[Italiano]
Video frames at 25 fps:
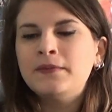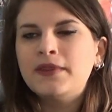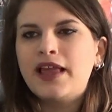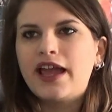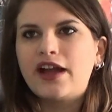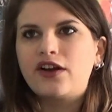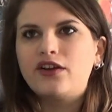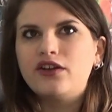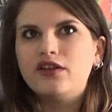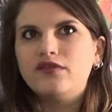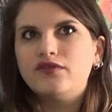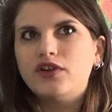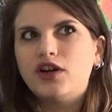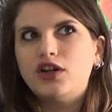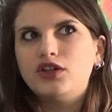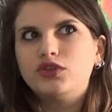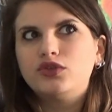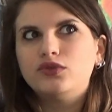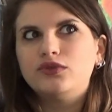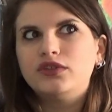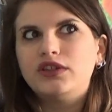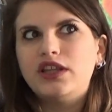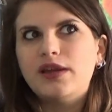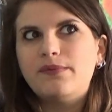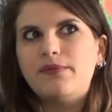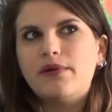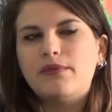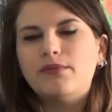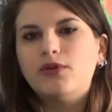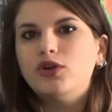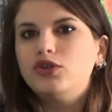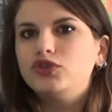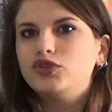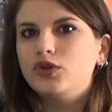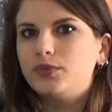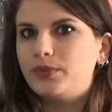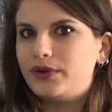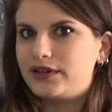è coinvolto un tipo
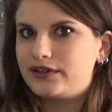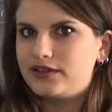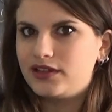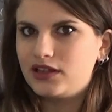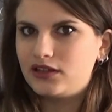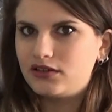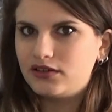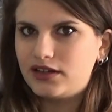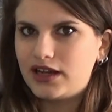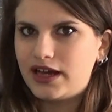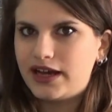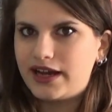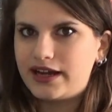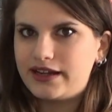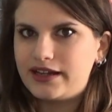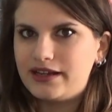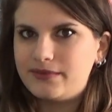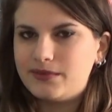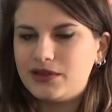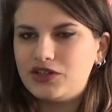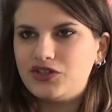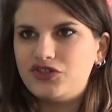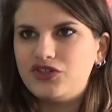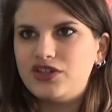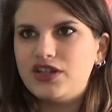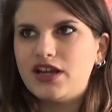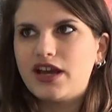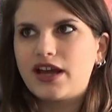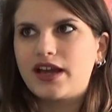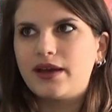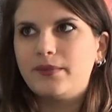molto particolare di magia